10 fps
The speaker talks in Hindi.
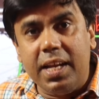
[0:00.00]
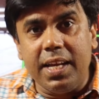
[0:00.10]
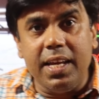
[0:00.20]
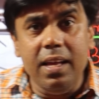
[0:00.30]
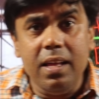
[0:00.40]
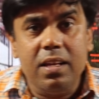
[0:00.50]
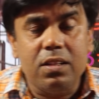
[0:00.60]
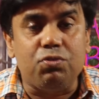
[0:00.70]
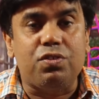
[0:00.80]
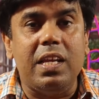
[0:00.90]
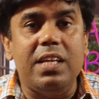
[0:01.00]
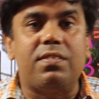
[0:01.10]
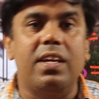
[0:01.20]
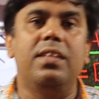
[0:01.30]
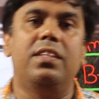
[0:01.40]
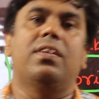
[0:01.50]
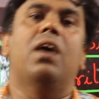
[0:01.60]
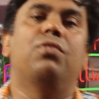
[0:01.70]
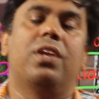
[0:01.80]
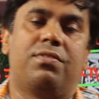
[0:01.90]
करेंगे तो उसके लिए सही दिशा
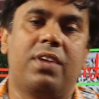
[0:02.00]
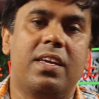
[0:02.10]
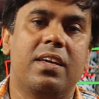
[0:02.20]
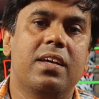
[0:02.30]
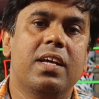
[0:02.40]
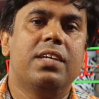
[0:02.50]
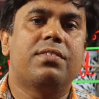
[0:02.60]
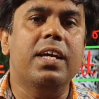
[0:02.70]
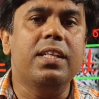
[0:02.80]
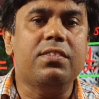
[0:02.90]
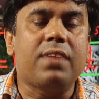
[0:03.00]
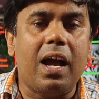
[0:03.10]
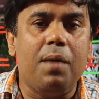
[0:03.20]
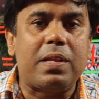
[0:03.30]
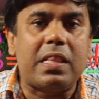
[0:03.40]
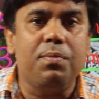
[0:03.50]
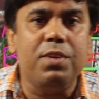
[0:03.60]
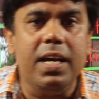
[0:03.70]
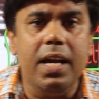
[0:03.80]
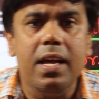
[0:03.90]
होना चाहिए सही दिशा का मतलब
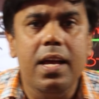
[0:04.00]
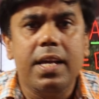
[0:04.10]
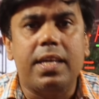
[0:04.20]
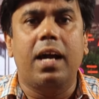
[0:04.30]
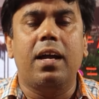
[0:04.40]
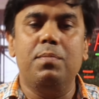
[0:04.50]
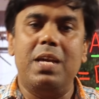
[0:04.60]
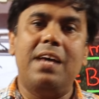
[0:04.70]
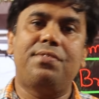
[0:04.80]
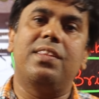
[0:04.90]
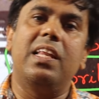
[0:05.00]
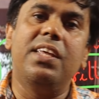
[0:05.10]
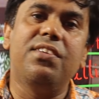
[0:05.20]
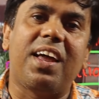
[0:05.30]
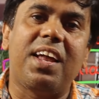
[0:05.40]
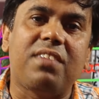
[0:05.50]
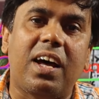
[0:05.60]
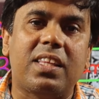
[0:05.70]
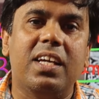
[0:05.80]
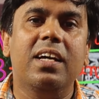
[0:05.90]
ये है कि अगर हम यहाँ से दिल्ली जाना
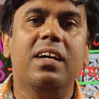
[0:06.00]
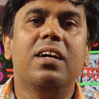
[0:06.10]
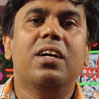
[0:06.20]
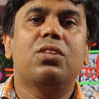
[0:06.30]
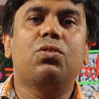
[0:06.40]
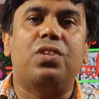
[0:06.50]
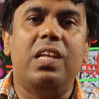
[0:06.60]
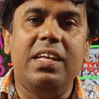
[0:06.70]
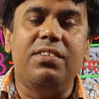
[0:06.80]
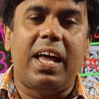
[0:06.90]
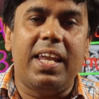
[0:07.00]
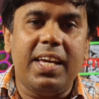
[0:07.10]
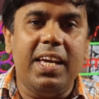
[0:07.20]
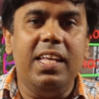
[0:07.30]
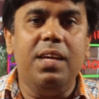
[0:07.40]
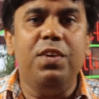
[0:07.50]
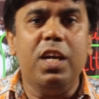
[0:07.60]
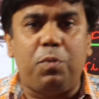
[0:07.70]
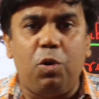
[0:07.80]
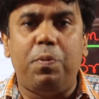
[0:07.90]
चाहते हैं तो दिल्ली जाने के लिए भी
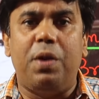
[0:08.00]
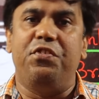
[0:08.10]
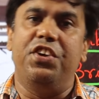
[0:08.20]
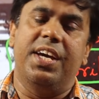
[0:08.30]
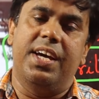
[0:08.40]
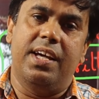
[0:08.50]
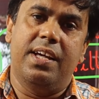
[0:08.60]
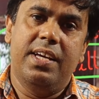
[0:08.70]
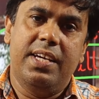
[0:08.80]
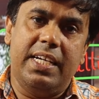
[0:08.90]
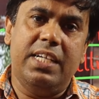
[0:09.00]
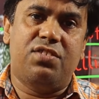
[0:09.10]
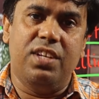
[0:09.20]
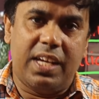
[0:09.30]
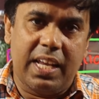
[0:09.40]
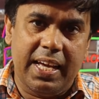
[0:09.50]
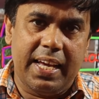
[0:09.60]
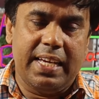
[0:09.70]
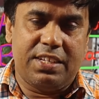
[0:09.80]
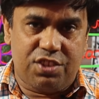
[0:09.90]
एक प्रॉपर वे है गेट से
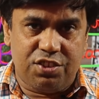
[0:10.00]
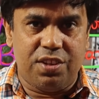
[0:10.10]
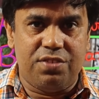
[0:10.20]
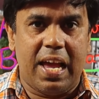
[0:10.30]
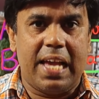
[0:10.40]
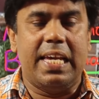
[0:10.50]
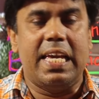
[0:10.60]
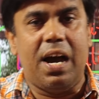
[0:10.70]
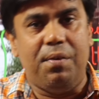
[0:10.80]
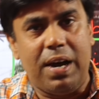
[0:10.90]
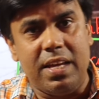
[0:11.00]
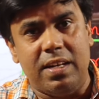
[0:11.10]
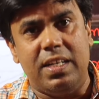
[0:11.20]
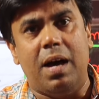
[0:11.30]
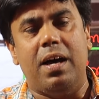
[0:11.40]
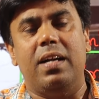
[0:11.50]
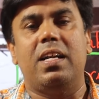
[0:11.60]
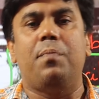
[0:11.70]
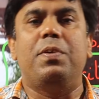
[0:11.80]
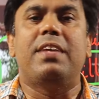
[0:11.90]
निकलेंगे स्टेशन जाएंगे या हवाई अड्डा
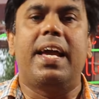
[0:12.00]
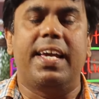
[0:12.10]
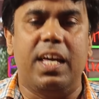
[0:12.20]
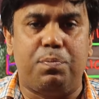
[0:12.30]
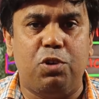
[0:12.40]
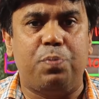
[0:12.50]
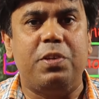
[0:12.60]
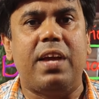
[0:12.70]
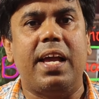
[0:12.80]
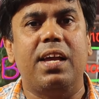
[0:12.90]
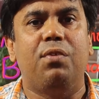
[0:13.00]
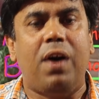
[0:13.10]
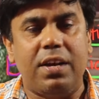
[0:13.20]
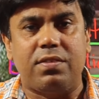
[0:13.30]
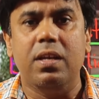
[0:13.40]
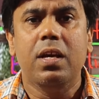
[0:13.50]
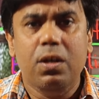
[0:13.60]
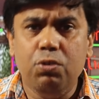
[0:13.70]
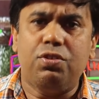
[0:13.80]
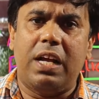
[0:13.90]
अड्डा पे जाएंगे एयरपोर्ट पे जाएंगे वहाँ से
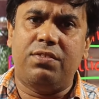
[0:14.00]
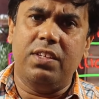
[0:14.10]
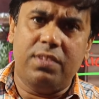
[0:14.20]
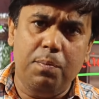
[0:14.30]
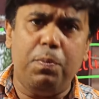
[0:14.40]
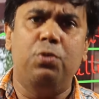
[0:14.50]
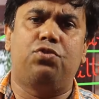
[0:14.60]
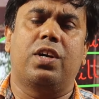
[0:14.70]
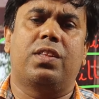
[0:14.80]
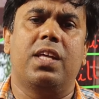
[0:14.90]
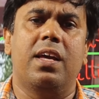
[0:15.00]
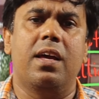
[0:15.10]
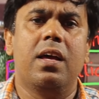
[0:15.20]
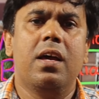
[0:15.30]
उस रास्ते से हम पहुँच सकते हैं